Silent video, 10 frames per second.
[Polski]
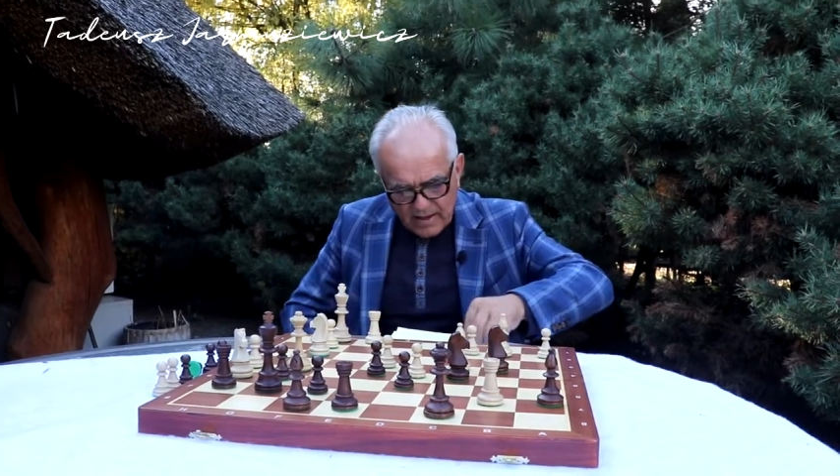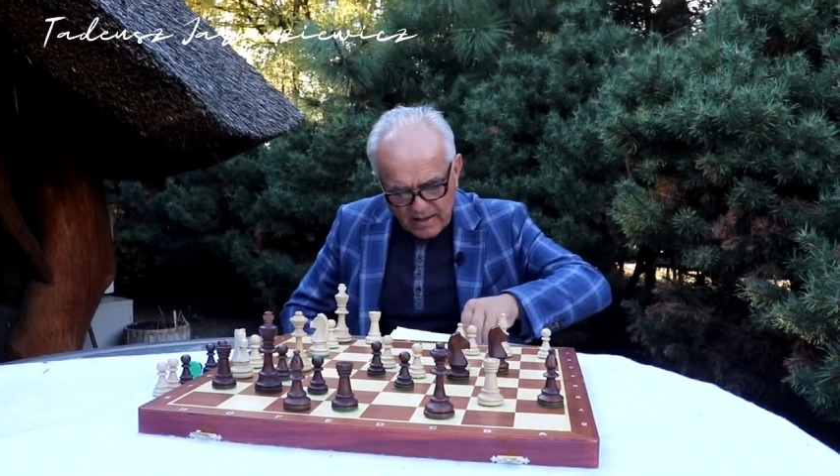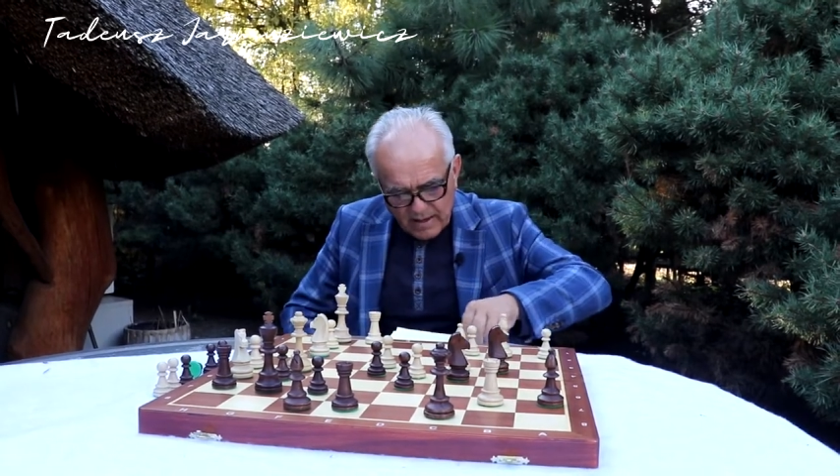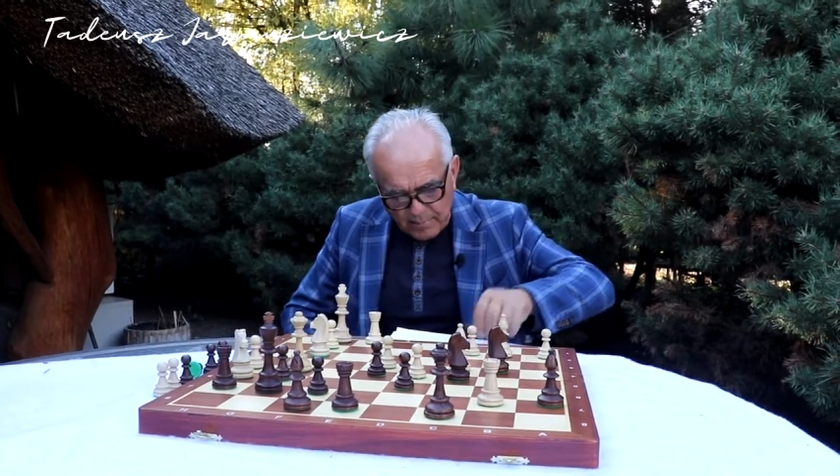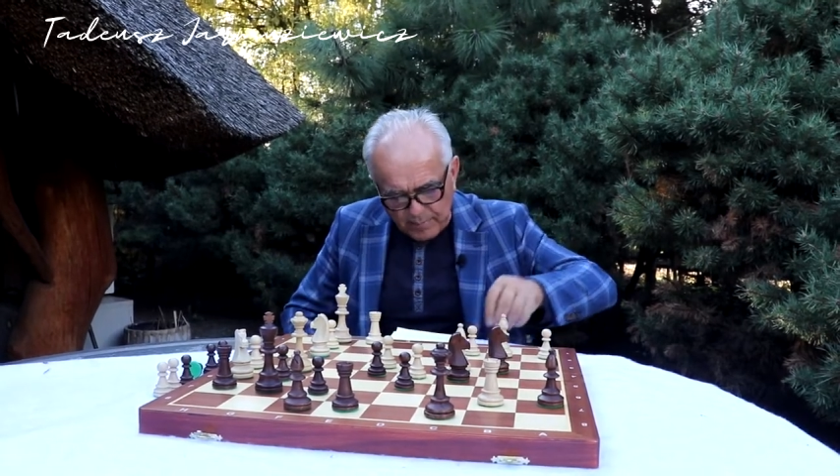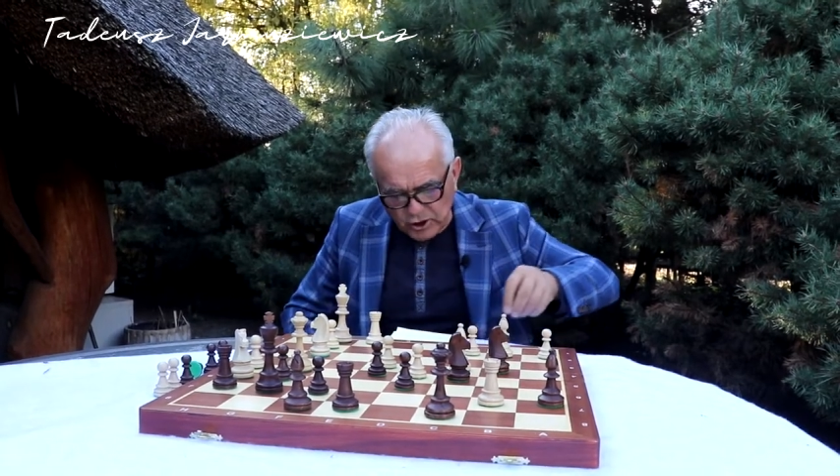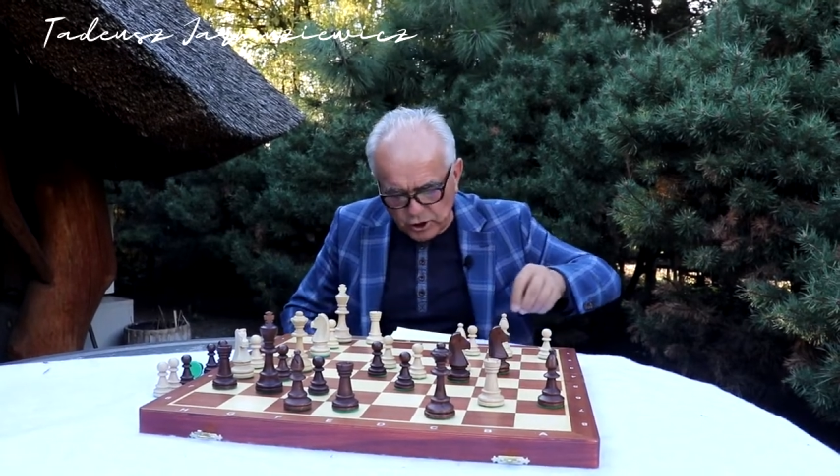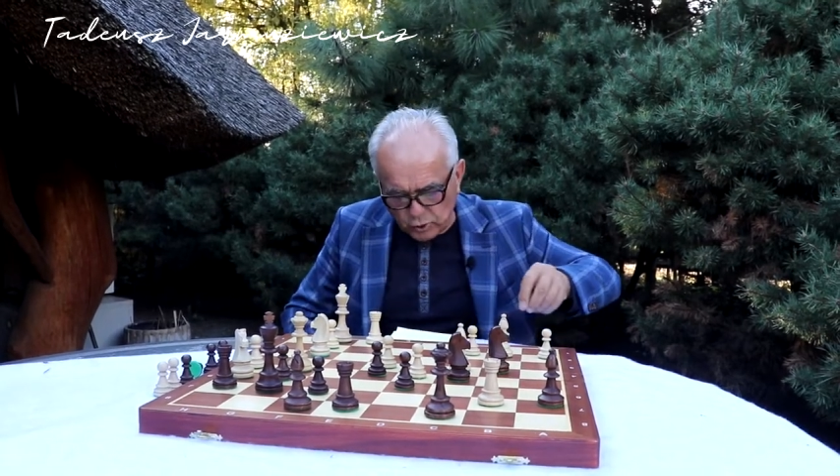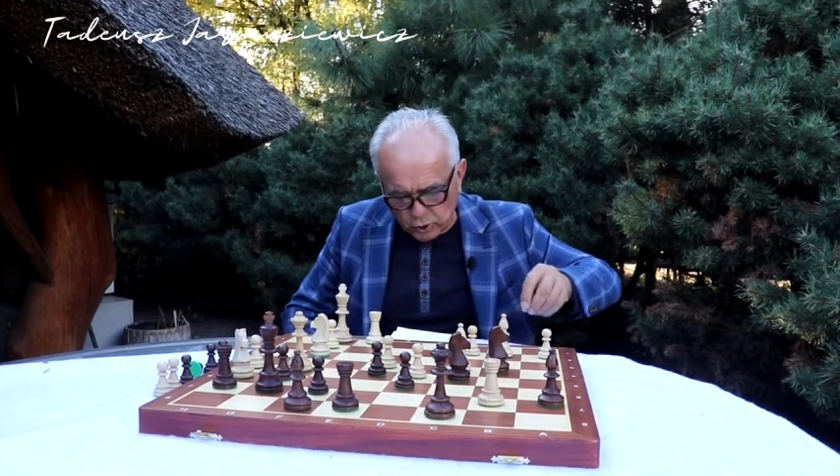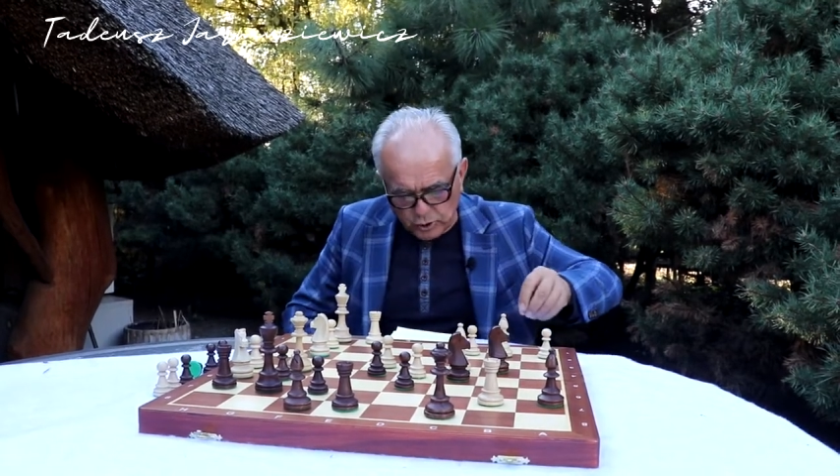e,
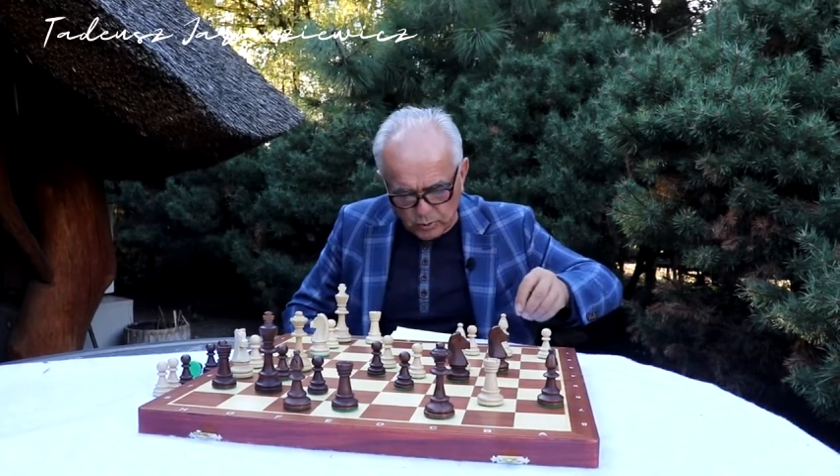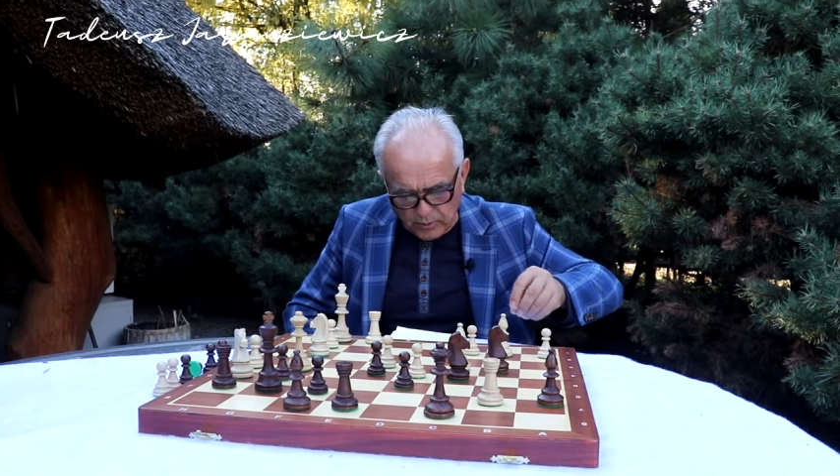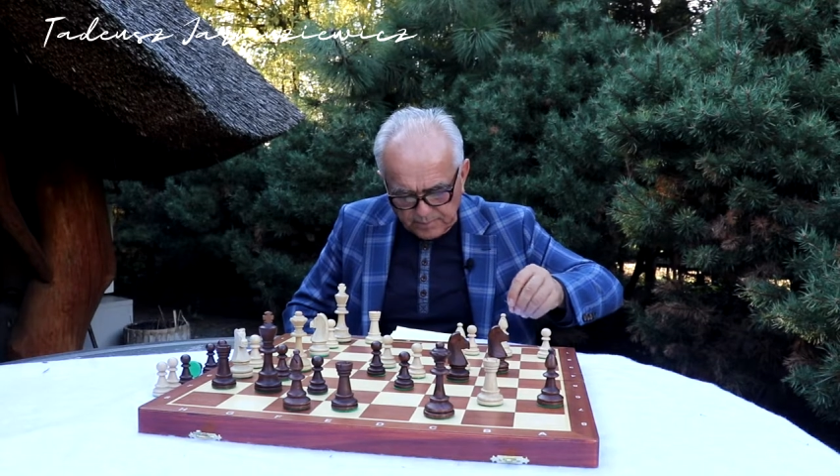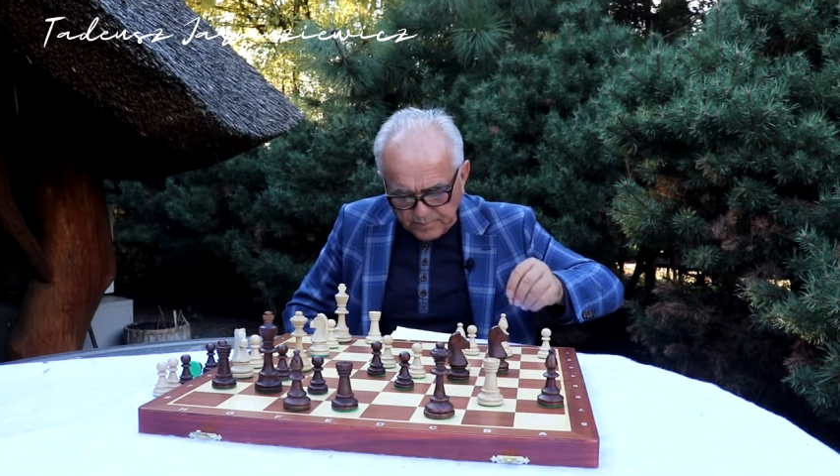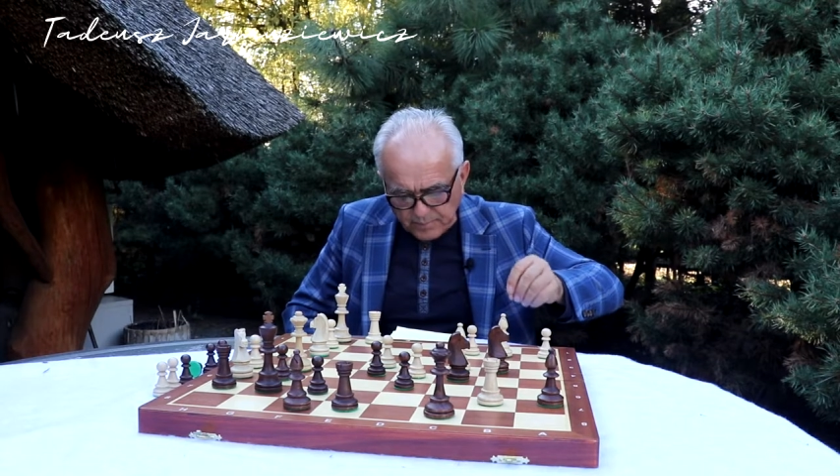będzie się toczyło.